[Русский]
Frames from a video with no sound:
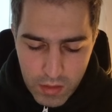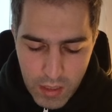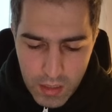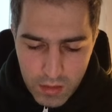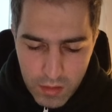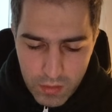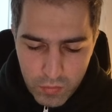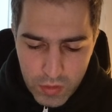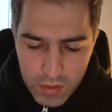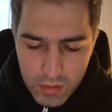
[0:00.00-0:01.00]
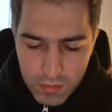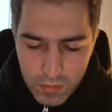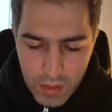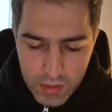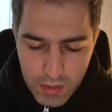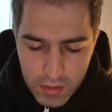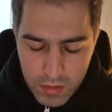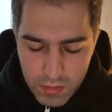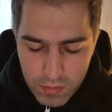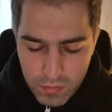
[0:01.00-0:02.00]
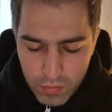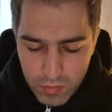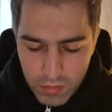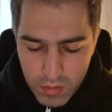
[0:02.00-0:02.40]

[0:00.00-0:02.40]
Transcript: Это у нас транзакции, то есть